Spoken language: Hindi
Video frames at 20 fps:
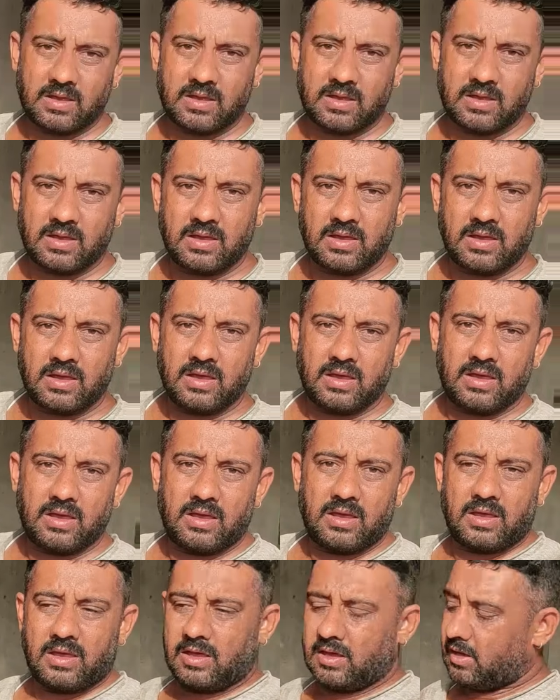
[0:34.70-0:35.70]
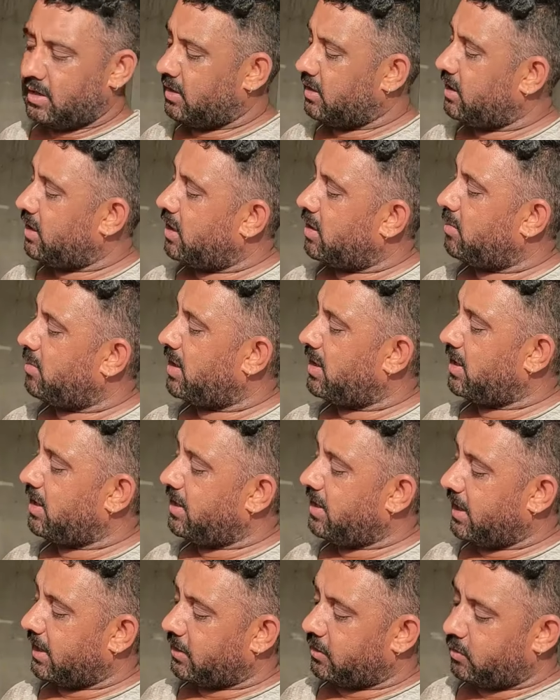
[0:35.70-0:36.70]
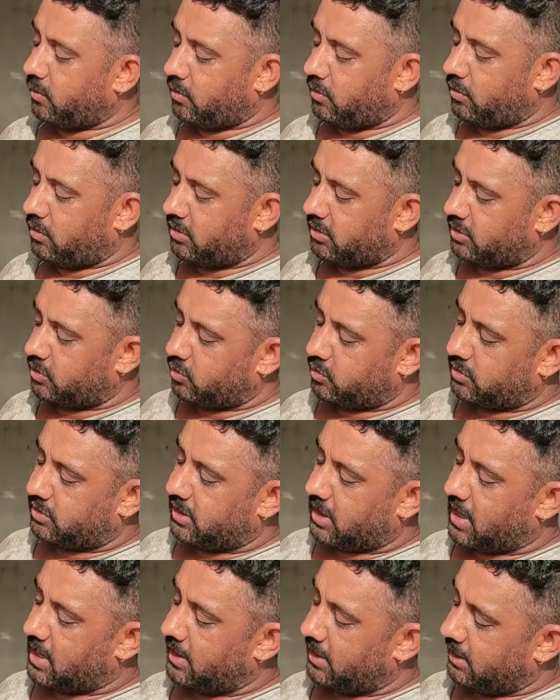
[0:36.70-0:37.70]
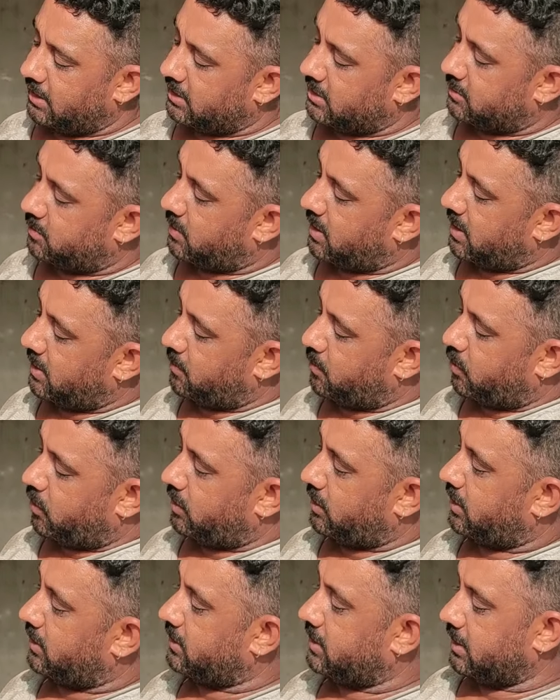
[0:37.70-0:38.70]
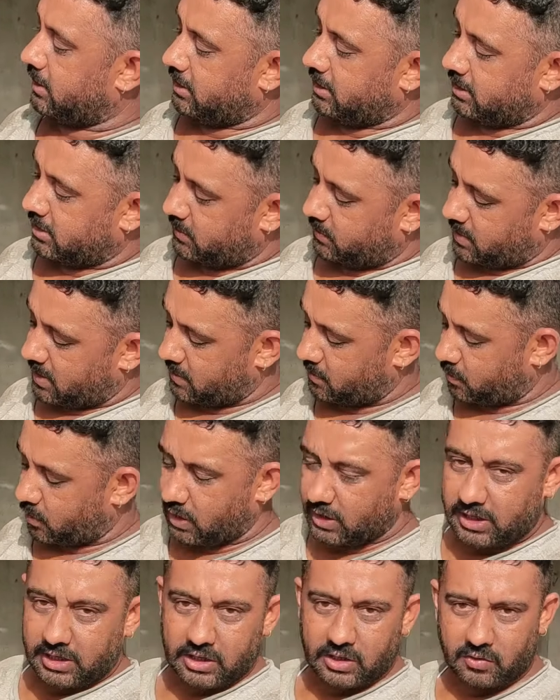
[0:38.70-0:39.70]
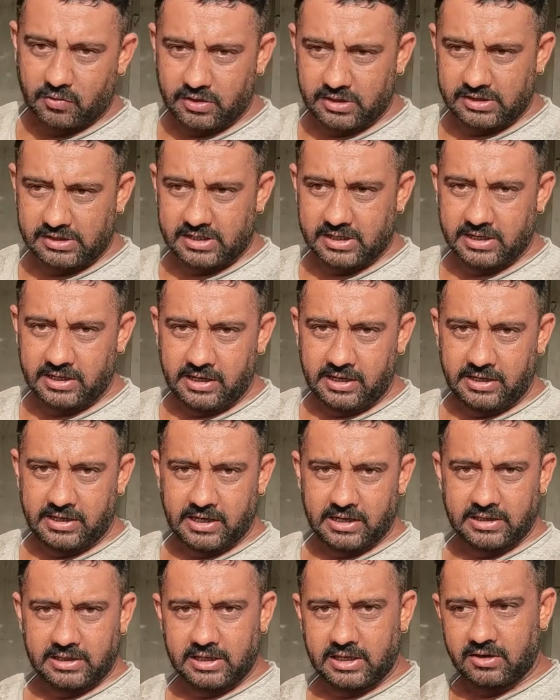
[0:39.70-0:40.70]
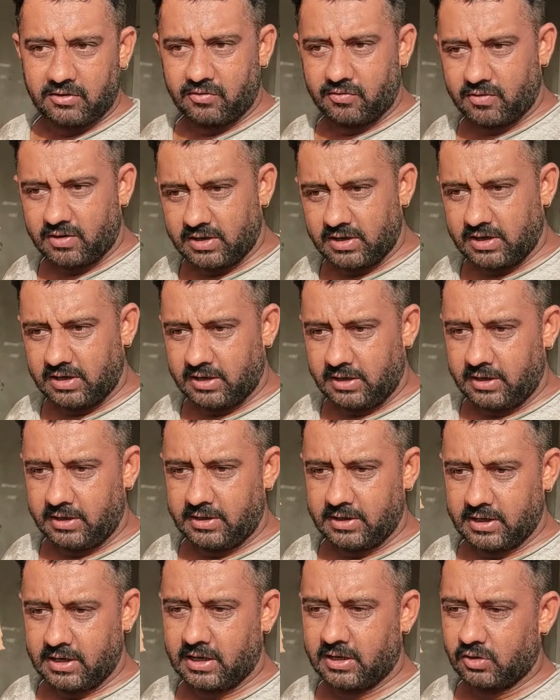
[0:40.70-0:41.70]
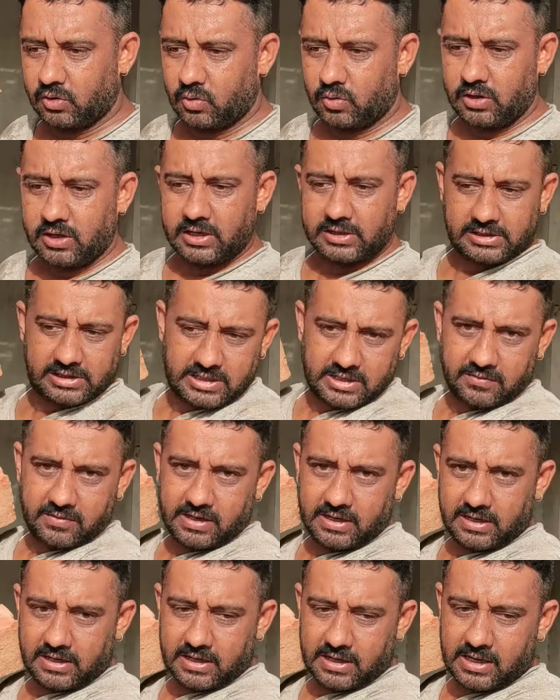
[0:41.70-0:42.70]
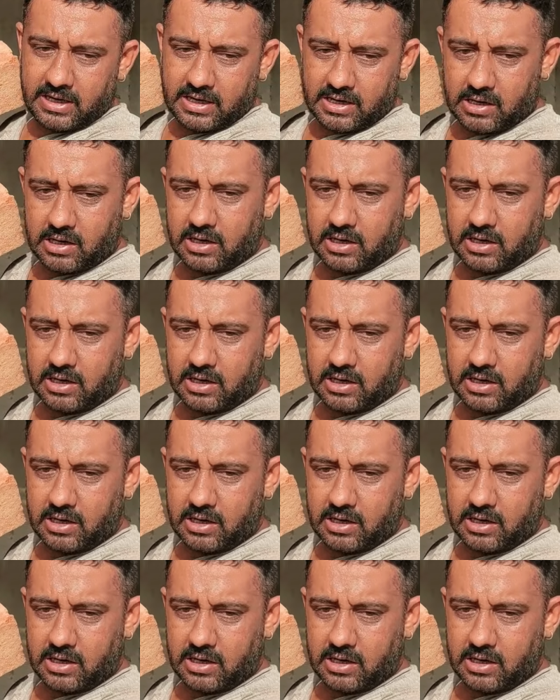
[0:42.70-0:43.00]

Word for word: बता ये हमारी रेगुलर जो चार इंच बाय पौने तीन इंच बाय पौने नौ इंच की ईंट आती है वही ईंट है थोड़ी अच्छे वाली है